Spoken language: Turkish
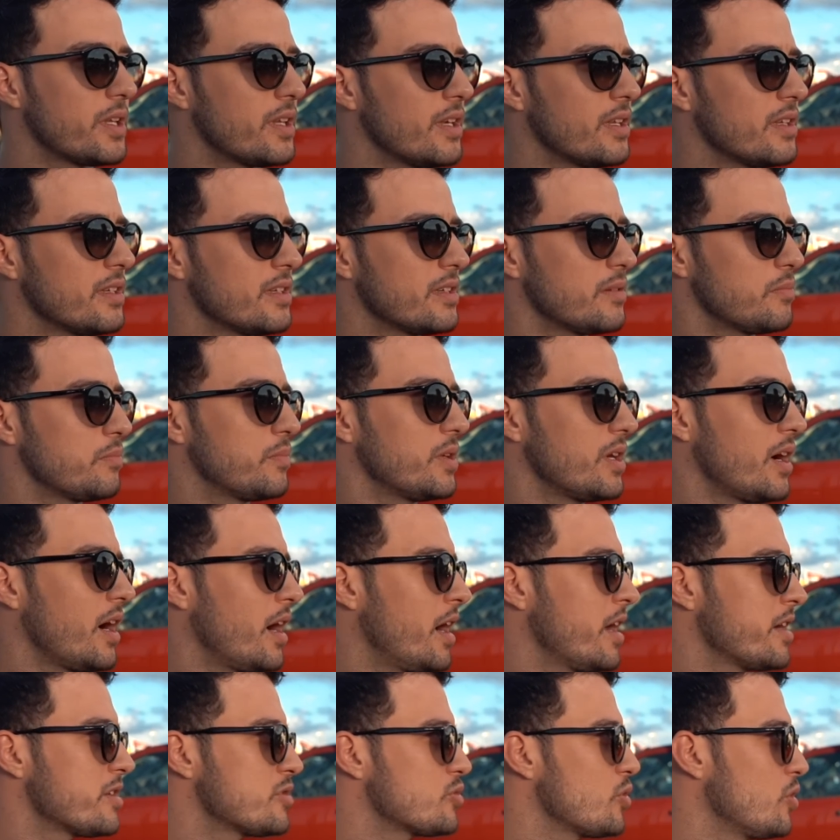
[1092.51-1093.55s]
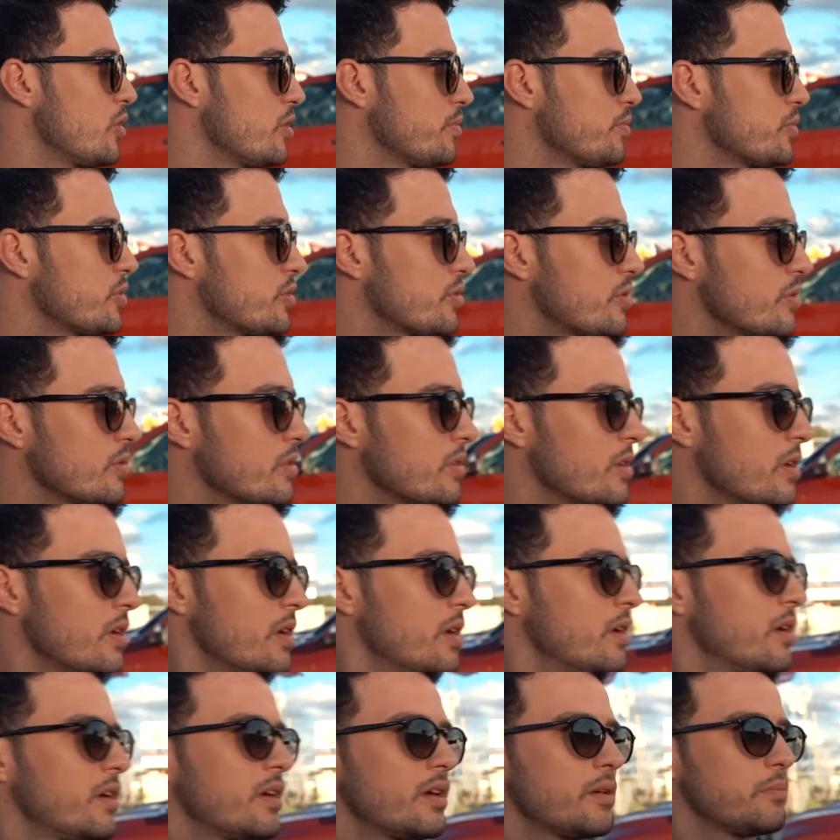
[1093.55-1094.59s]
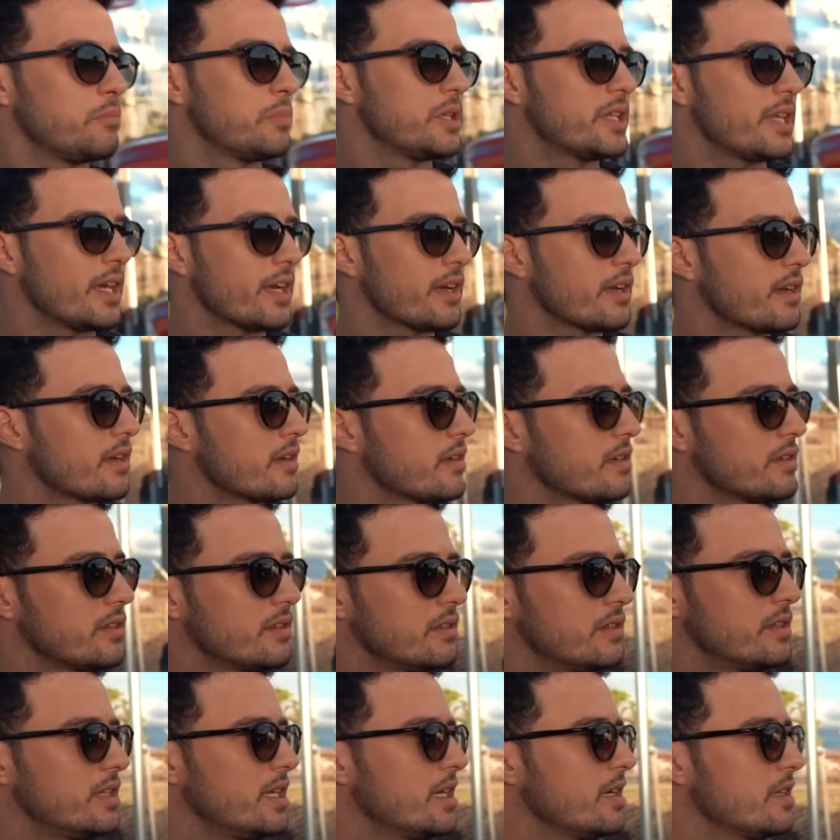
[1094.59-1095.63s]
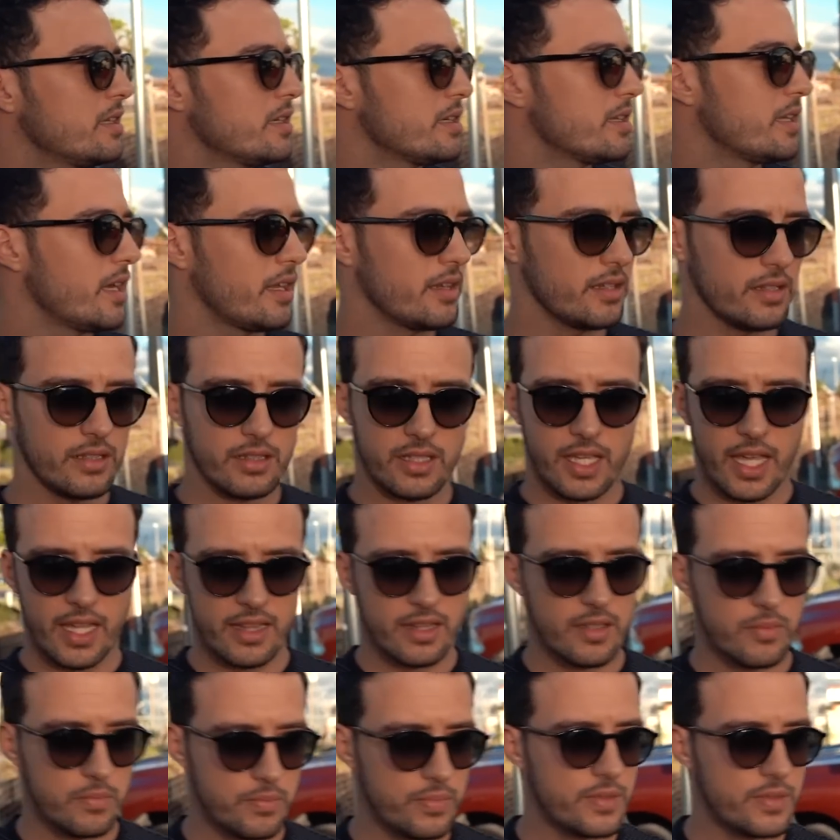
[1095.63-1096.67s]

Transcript: pedalı bir arıza olmuştu. Bir tek dealer'dan kendi